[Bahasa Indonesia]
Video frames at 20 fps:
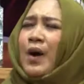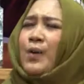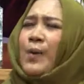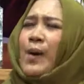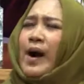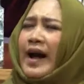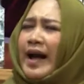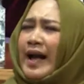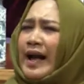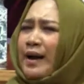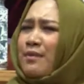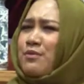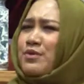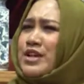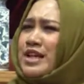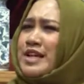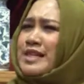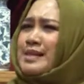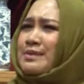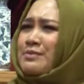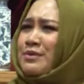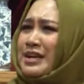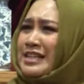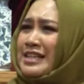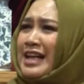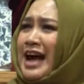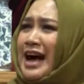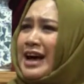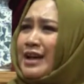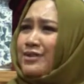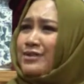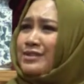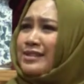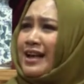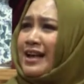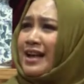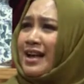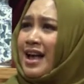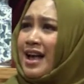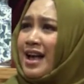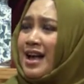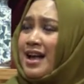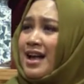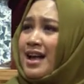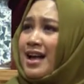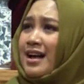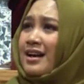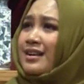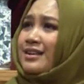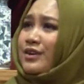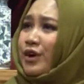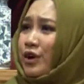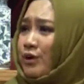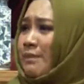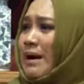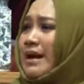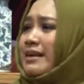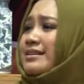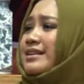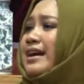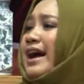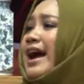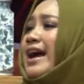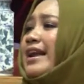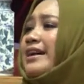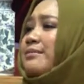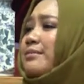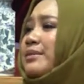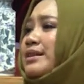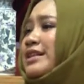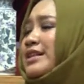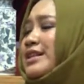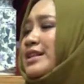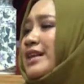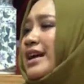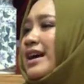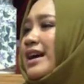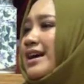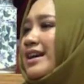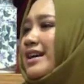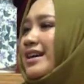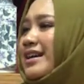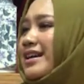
uangnya kemudian semuanya harus saya korbankan begitu ya.